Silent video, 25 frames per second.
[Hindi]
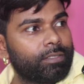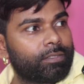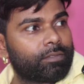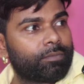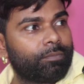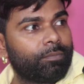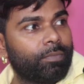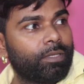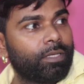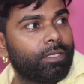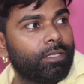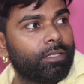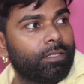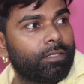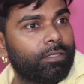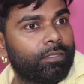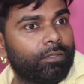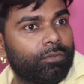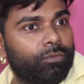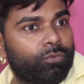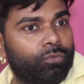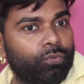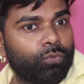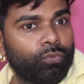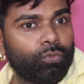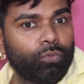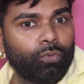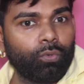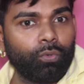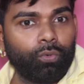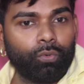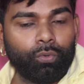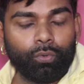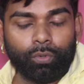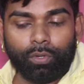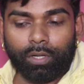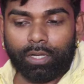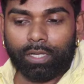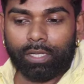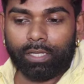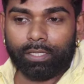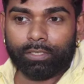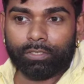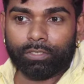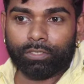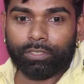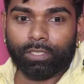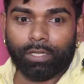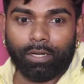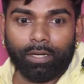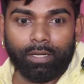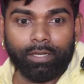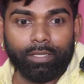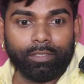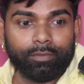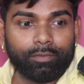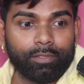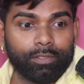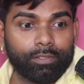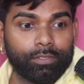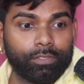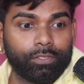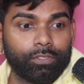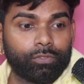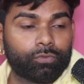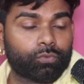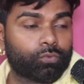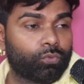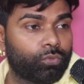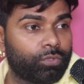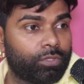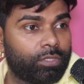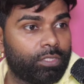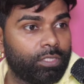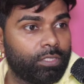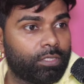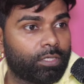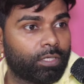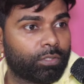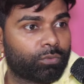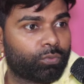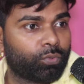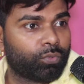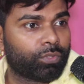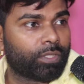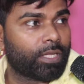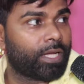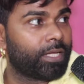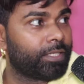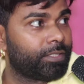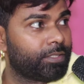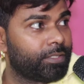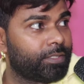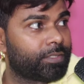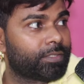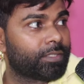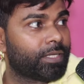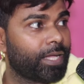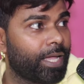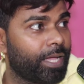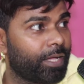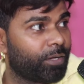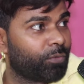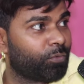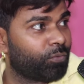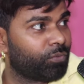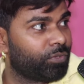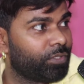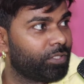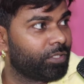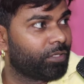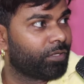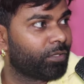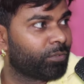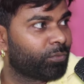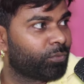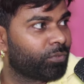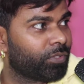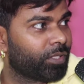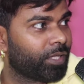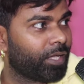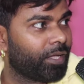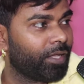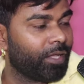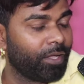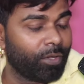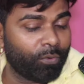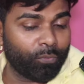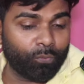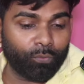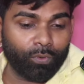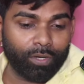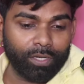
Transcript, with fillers: इसमें दोनों लोग के चलने से जिसको दिक्कत होता है जिस गायक को दिक्कत होता है हम्म।